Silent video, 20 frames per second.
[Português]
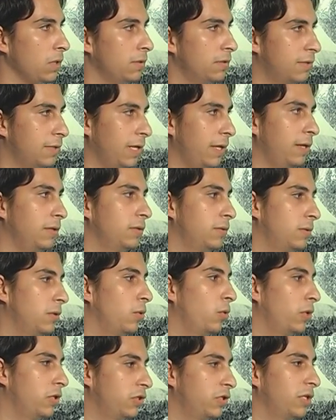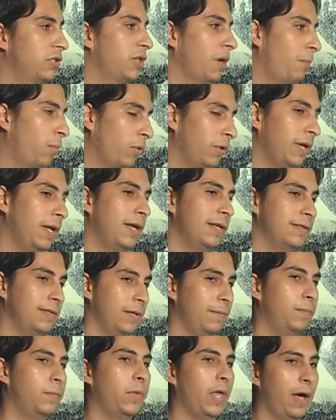serem de origem japonesa
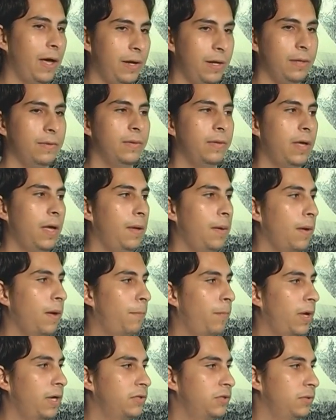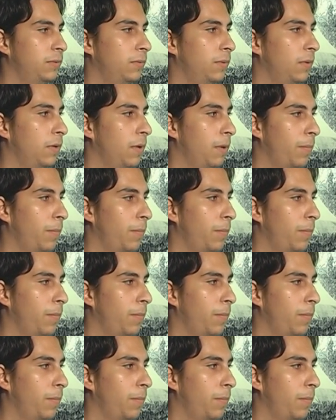e estarem na, né, partir,